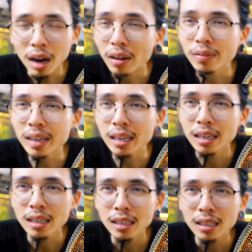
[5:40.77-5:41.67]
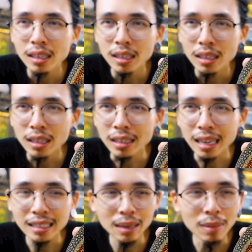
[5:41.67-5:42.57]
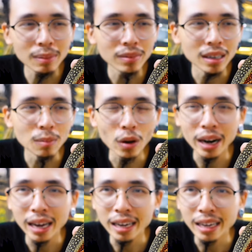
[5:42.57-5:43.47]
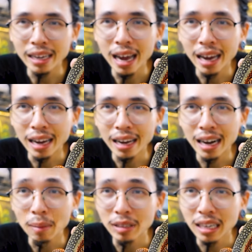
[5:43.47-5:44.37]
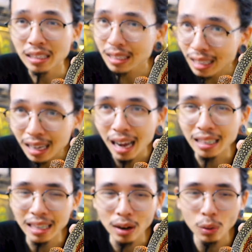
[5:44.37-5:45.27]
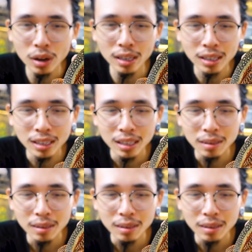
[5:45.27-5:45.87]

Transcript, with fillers: bởi vì người ta săn bắt bọn này để làm thịt rất là nhiều luôn.